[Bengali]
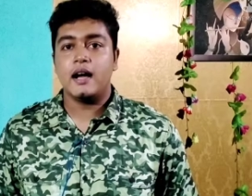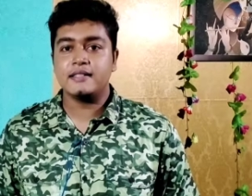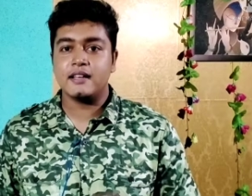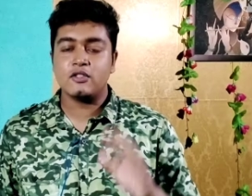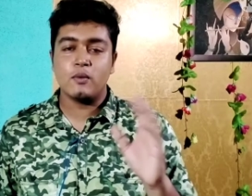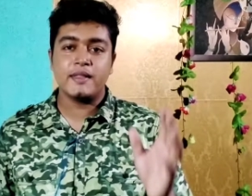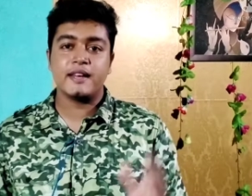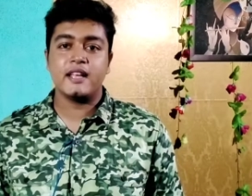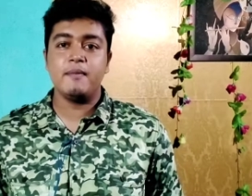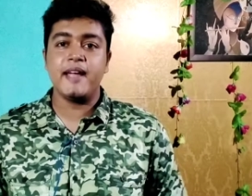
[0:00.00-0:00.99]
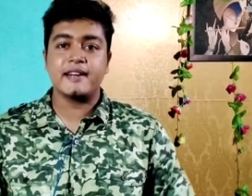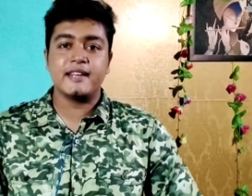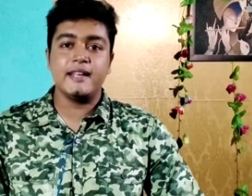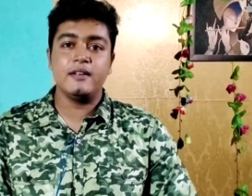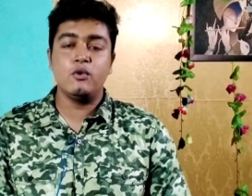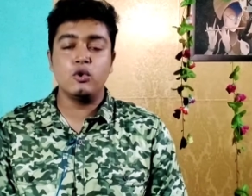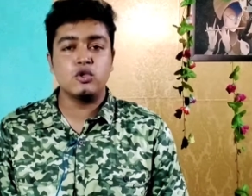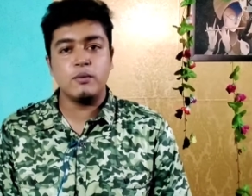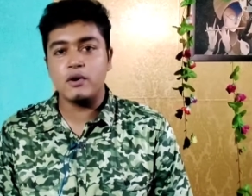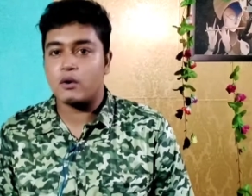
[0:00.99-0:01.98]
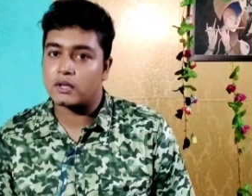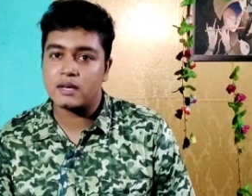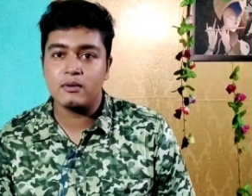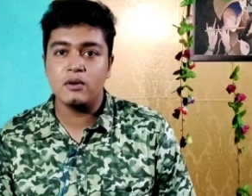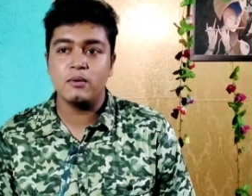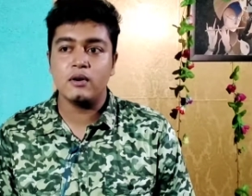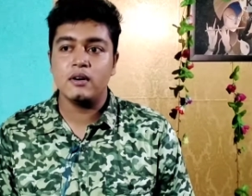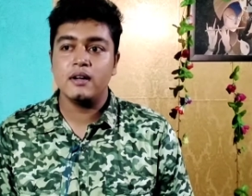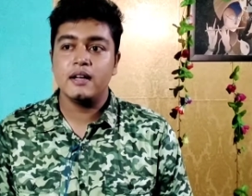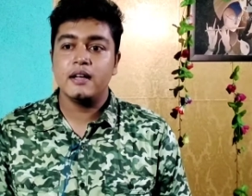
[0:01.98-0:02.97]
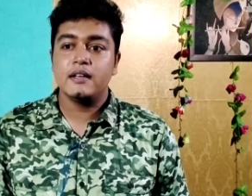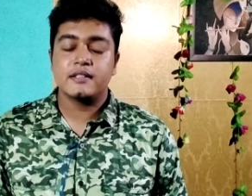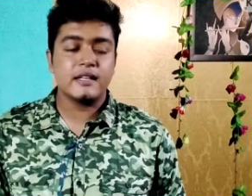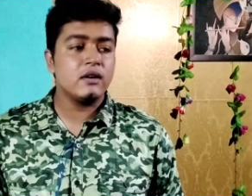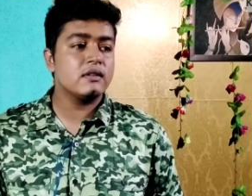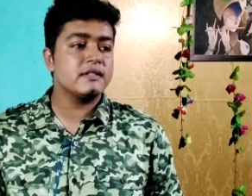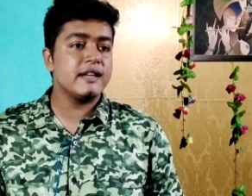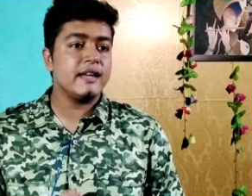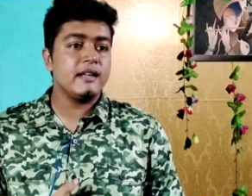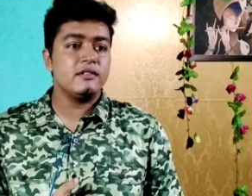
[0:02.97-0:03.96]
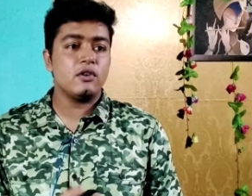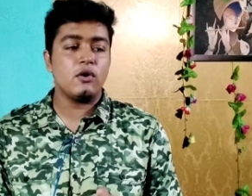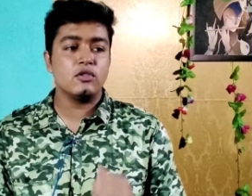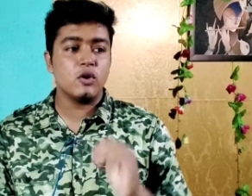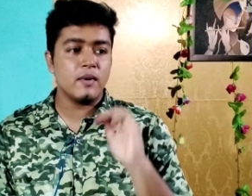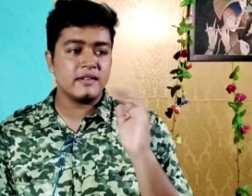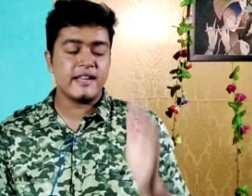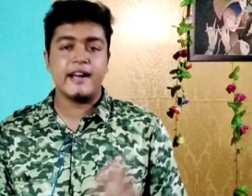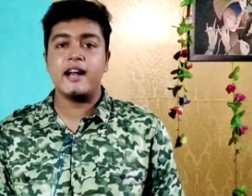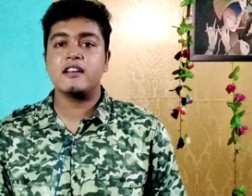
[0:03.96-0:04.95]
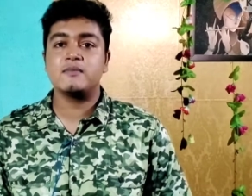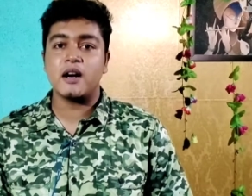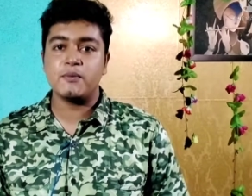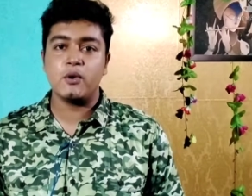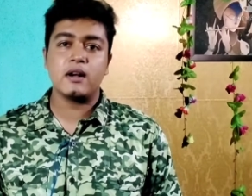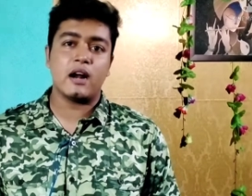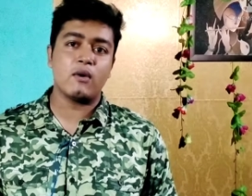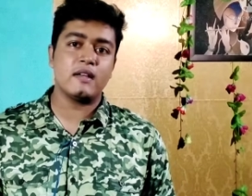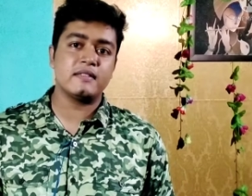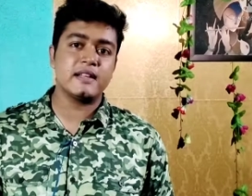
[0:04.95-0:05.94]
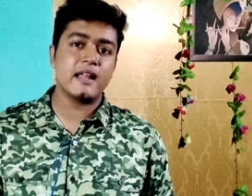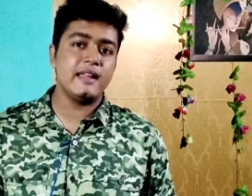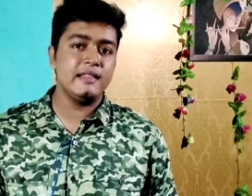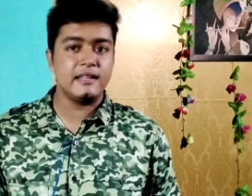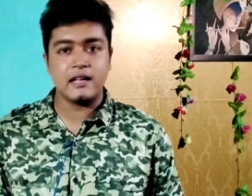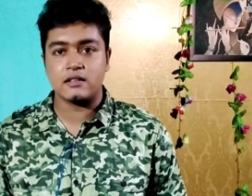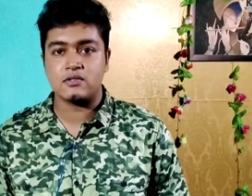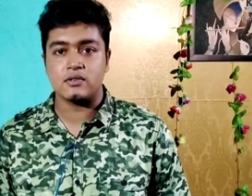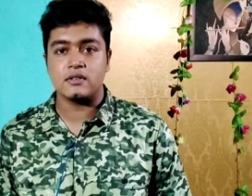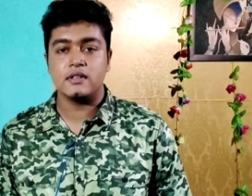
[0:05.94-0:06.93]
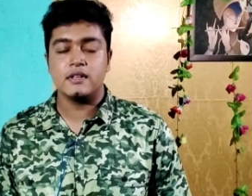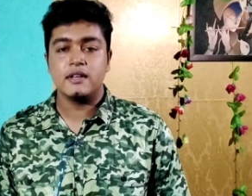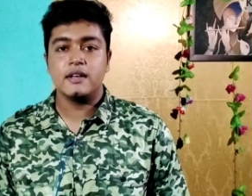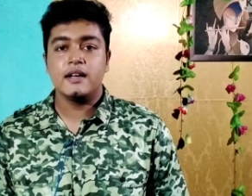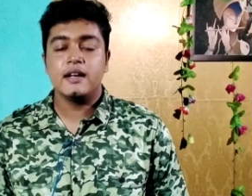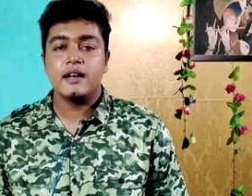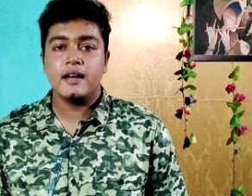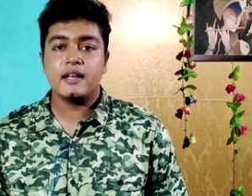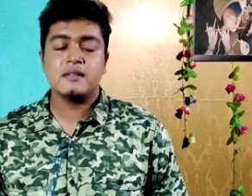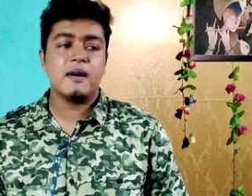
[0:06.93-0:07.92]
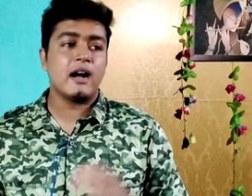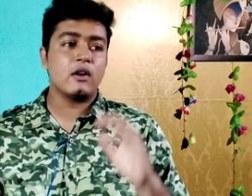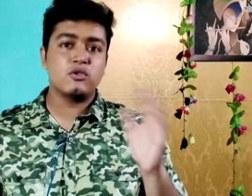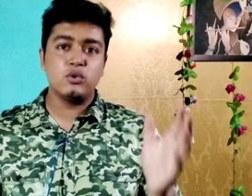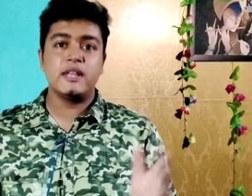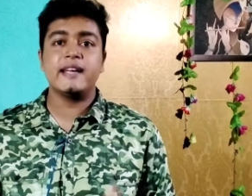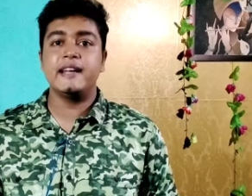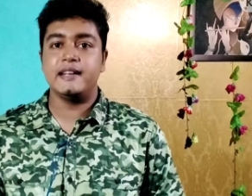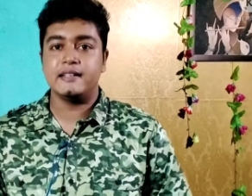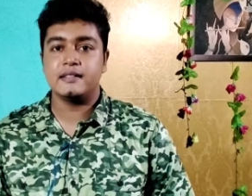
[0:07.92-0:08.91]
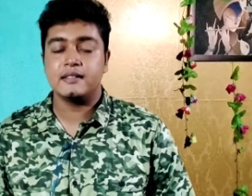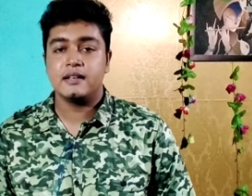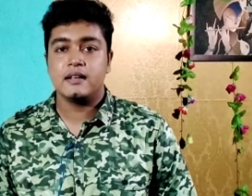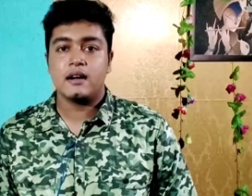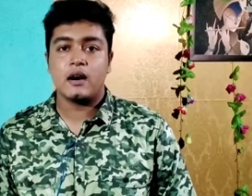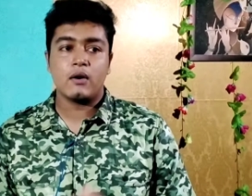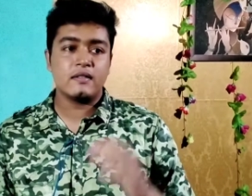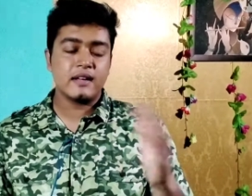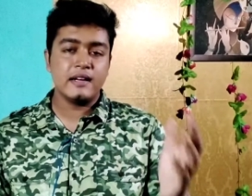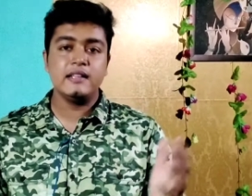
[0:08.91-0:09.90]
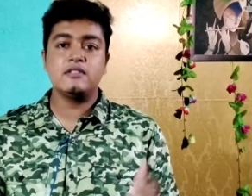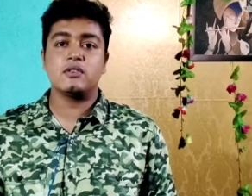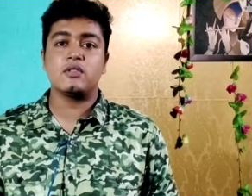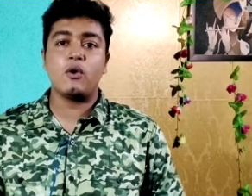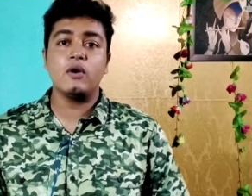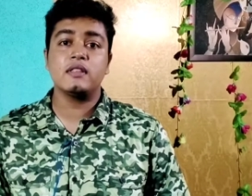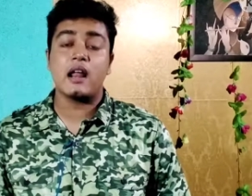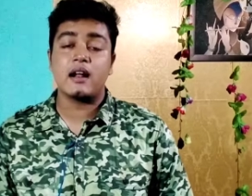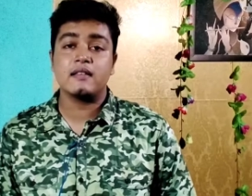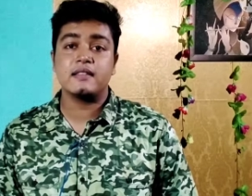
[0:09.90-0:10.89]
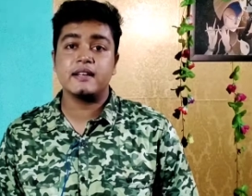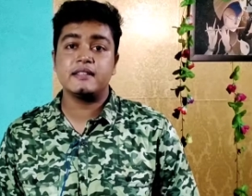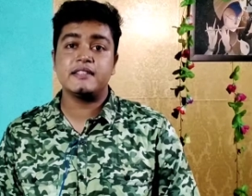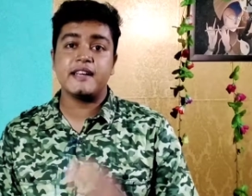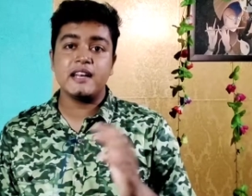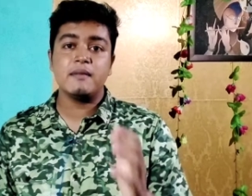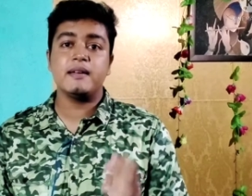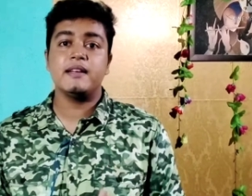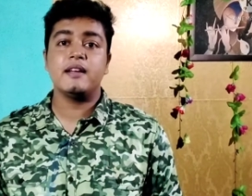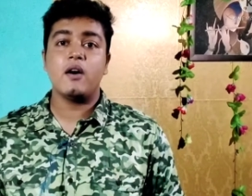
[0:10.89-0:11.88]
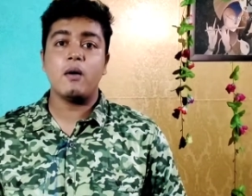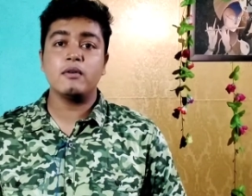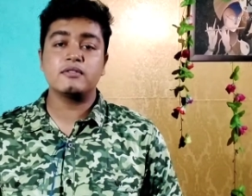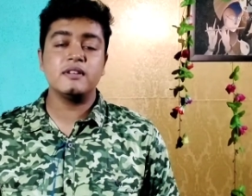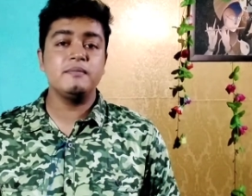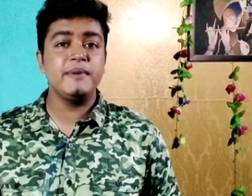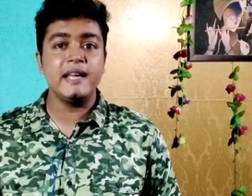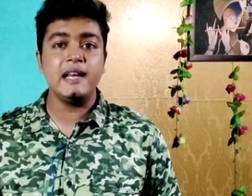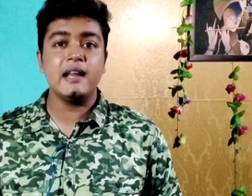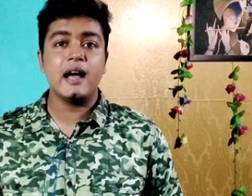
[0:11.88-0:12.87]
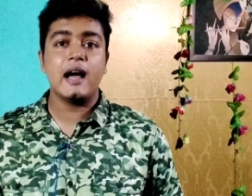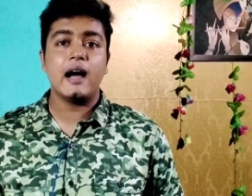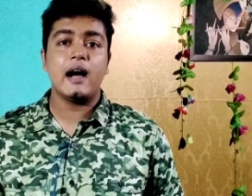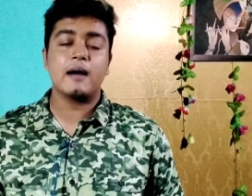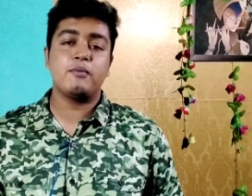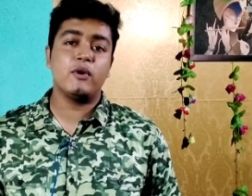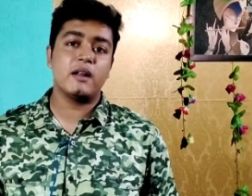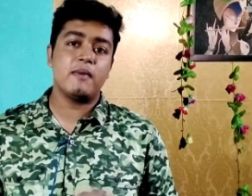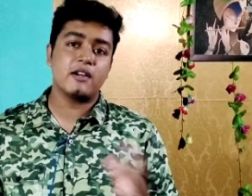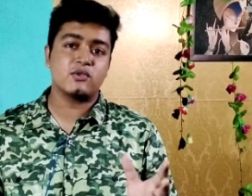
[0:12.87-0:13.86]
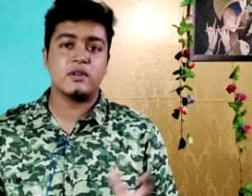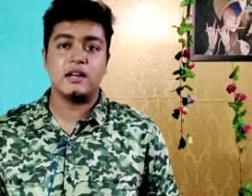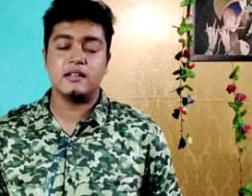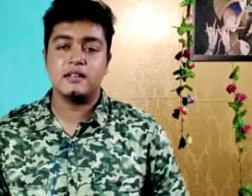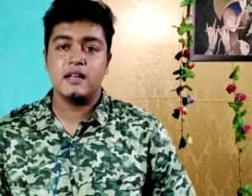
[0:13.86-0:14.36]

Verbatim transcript: আচ্ছা তোমাদেরকে আমি একটাই গুরুত্বপূর্ণ কথা বলবো সেটা হচ্ছে যখন তোমরা সেকেন্ড হ্যান্ড স্মার্টফোন কারো কাছ থেকে কিনতে যাচ্ছ ঠিক আছে বা কারো থ্রুতে গেলে কারো কাছ থেকে নিচ্ছ তখন তার কাছ থেকে চেয়ে নেবে অবশ্যই বিল আর ফোনের বাক্সটা